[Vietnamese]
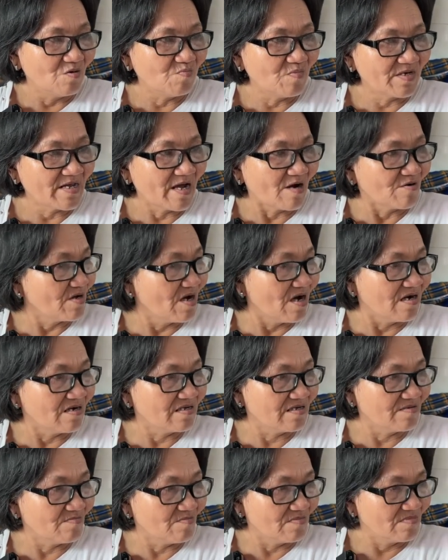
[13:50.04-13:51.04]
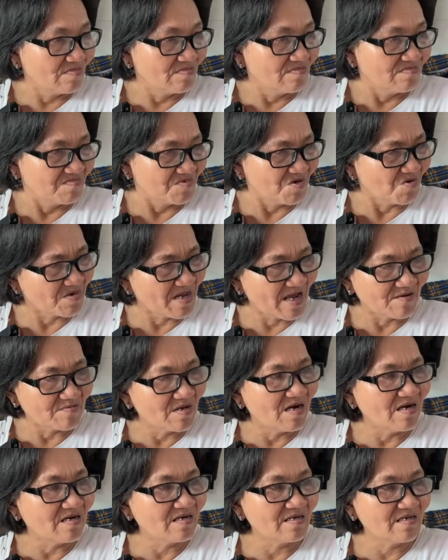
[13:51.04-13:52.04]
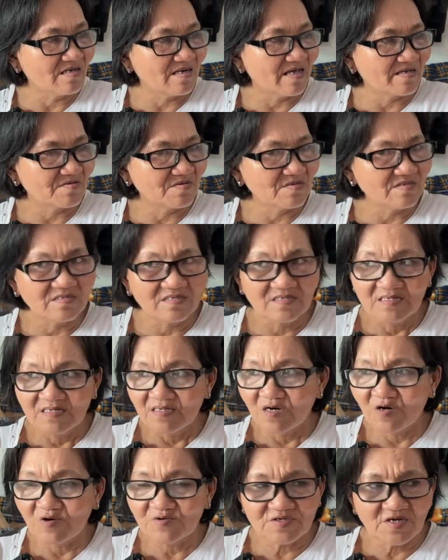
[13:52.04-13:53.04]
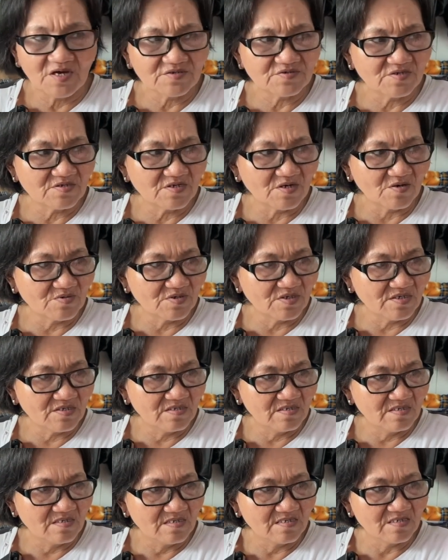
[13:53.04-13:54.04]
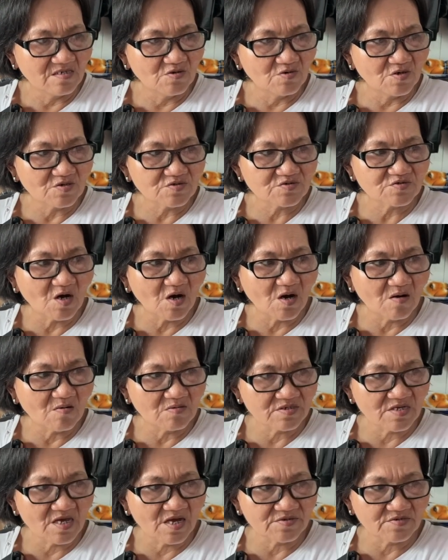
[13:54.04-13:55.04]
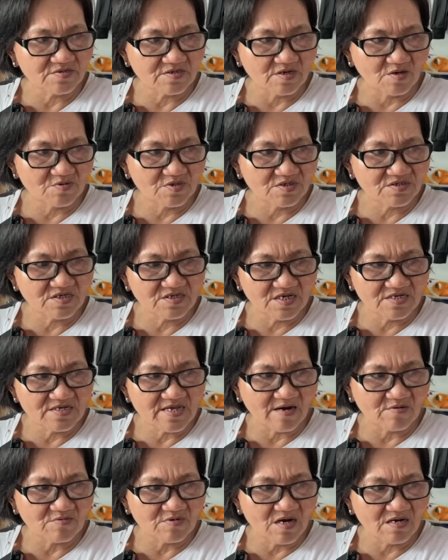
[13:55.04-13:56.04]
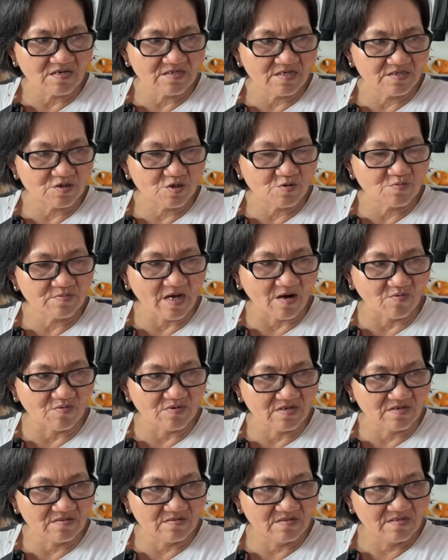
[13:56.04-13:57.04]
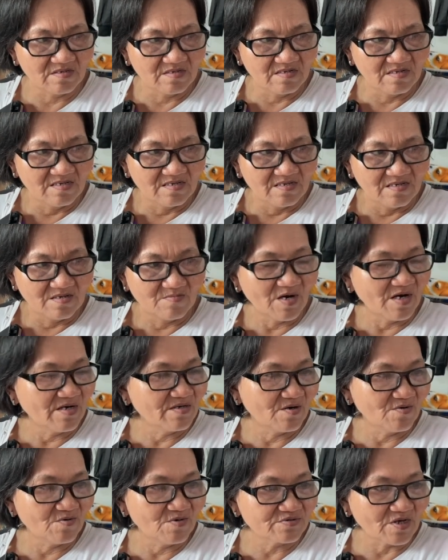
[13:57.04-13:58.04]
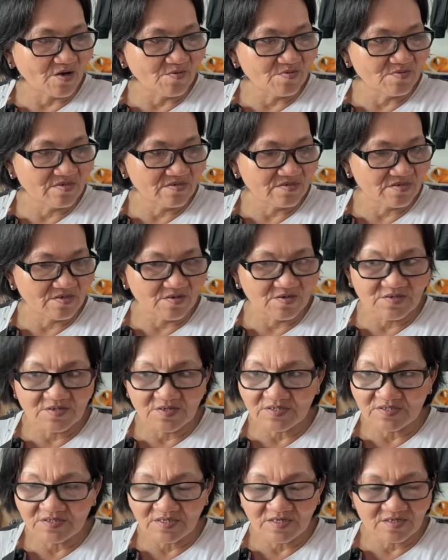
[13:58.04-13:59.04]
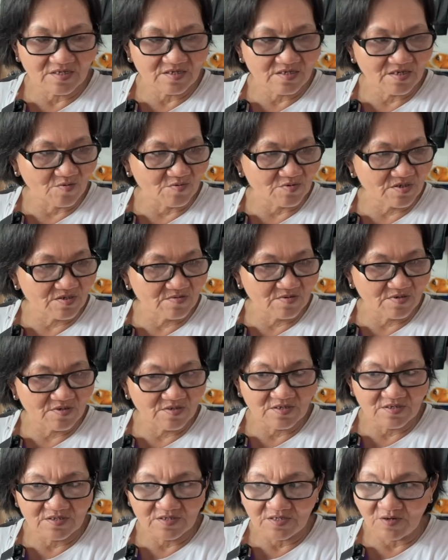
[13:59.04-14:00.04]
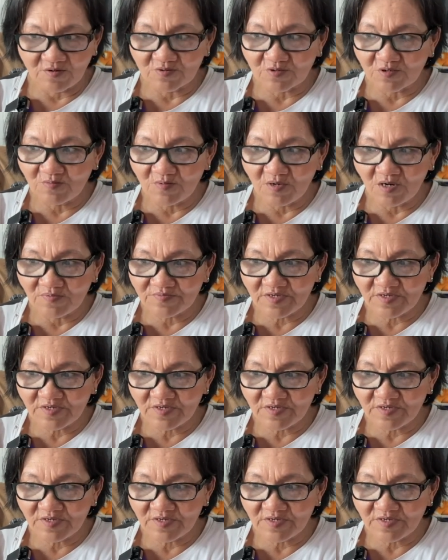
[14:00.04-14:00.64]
lúc mà đau đớn khó chịu lúc đau đớn á là nói thôi chết cho đầu đi người có số chết cho đầu đi chứ để đau đớn vậy chịu không nổi luôn mới nói thì tối nữa trời ơi nói cái ngồi gì ờ, ngầu cô bóp